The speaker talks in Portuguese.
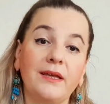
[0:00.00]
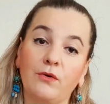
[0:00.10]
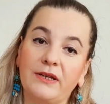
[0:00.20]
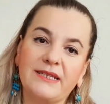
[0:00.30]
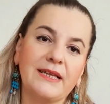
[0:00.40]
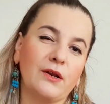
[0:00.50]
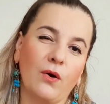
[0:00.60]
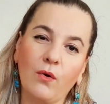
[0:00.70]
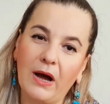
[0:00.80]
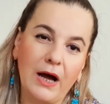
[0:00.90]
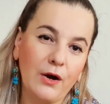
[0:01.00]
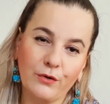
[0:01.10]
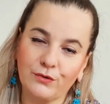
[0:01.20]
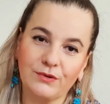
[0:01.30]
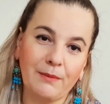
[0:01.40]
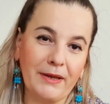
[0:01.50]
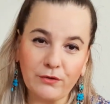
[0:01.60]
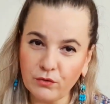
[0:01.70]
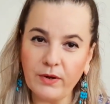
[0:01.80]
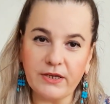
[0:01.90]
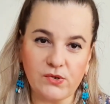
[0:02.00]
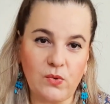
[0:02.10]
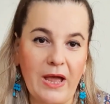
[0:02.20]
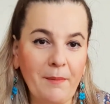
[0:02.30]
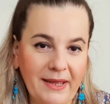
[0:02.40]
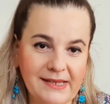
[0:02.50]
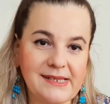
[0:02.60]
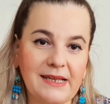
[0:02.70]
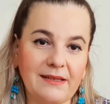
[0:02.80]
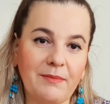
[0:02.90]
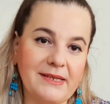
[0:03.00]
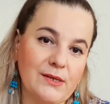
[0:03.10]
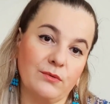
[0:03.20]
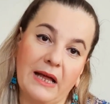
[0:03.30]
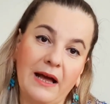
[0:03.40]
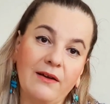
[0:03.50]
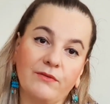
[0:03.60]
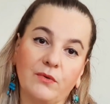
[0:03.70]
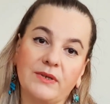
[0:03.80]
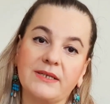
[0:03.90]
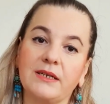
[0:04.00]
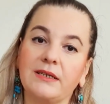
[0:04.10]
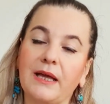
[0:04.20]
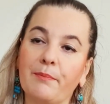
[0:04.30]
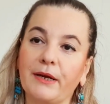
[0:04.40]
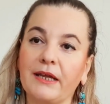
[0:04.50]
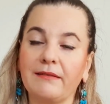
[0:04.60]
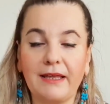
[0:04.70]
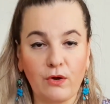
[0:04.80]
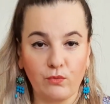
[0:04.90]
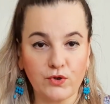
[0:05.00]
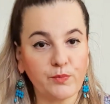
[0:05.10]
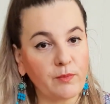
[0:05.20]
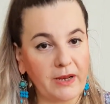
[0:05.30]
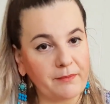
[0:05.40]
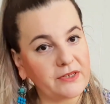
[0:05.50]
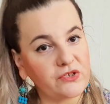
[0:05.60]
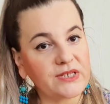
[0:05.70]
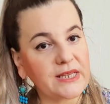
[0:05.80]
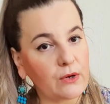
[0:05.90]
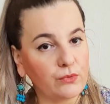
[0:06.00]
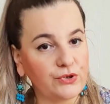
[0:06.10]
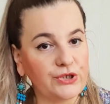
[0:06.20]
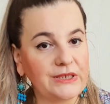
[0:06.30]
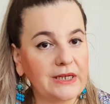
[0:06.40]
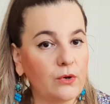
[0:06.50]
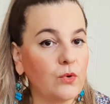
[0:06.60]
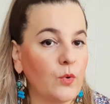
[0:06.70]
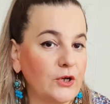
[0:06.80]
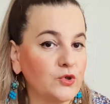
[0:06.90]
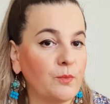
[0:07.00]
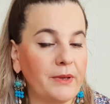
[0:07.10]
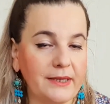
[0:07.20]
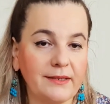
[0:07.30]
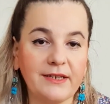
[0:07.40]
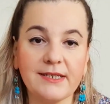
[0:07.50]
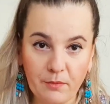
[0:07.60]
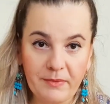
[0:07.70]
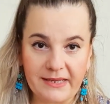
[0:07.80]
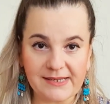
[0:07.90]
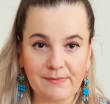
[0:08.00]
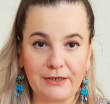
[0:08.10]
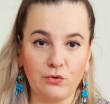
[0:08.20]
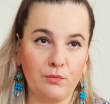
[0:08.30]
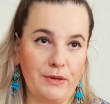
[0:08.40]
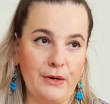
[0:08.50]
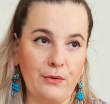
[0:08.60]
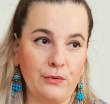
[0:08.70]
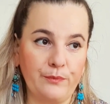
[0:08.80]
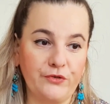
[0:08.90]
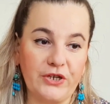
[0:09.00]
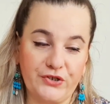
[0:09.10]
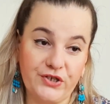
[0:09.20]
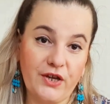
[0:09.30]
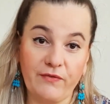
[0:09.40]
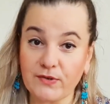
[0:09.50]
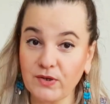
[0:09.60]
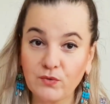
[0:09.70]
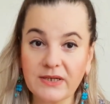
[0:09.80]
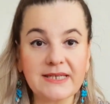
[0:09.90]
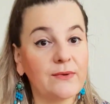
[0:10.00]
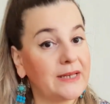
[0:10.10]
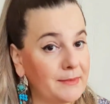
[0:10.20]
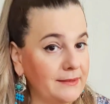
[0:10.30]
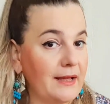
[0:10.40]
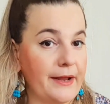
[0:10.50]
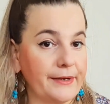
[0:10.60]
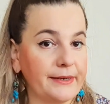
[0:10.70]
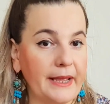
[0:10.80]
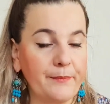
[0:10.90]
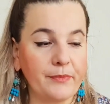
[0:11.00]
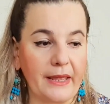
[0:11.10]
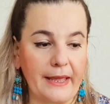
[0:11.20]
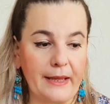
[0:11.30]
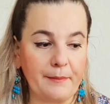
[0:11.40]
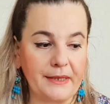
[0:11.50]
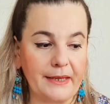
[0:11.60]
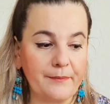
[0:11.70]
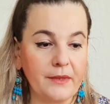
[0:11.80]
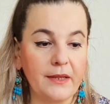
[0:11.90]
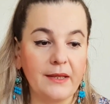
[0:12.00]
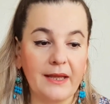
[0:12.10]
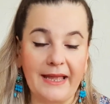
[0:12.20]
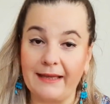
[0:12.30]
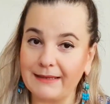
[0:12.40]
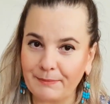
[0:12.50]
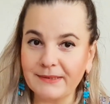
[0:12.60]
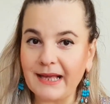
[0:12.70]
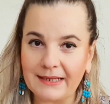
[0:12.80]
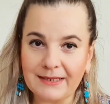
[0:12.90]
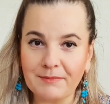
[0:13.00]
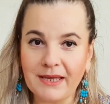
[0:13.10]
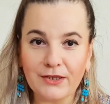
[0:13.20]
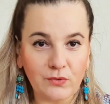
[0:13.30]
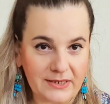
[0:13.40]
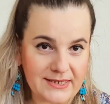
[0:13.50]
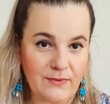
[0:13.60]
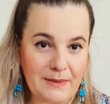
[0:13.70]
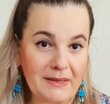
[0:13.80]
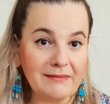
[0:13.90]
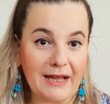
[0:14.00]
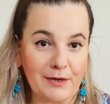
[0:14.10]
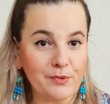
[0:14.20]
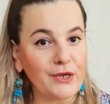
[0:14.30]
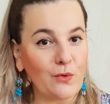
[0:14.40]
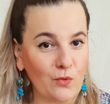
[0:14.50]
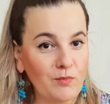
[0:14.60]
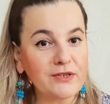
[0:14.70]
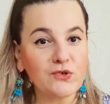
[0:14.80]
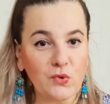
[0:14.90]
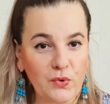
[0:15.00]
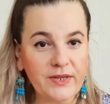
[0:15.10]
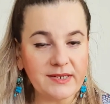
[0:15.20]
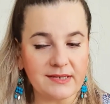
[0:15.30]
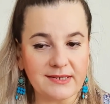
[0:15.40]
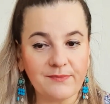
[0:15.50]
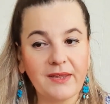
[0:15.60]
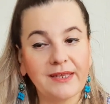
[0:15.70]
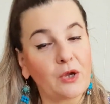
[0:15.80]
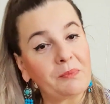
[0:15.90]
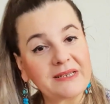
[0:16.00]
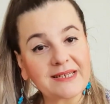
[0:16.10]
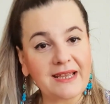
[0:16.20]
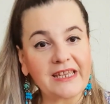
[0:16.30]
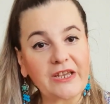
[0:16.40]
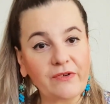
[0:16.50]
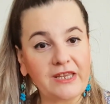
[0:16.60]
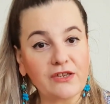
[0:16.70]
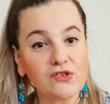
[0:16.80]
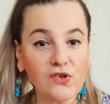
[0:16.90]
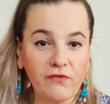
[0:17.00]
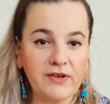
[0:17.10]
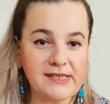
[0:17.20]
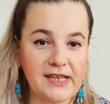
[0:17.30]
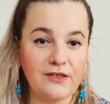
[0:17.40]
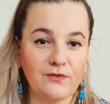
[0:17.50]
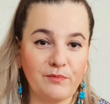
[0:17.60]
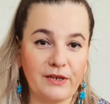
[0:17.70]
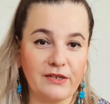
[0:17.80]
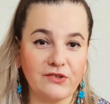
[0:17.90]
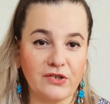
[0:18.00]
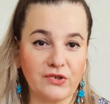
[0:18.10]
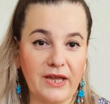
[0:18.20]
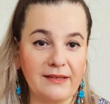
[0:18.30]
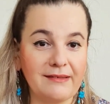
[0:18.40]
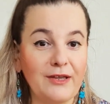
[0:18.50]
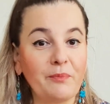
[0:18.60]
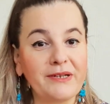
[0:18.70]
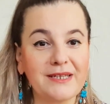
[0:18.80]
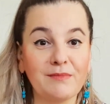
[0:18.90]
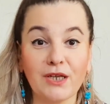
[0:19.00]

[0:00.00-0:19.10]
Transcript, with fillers: Colesterol alto também, tudo isso. É uma receita mais saudável, assim, né, para quem tem alguns problemas de saúde. Então, eu acho bem interessante. mesmo. no meu dia a dia, eu faço reeducação alimentar, né? É a minha. É adaptada a minha reeducação alimentar, porque algumas coisas que eu pensei que eu iria só fazer durante a dieta, eu percebi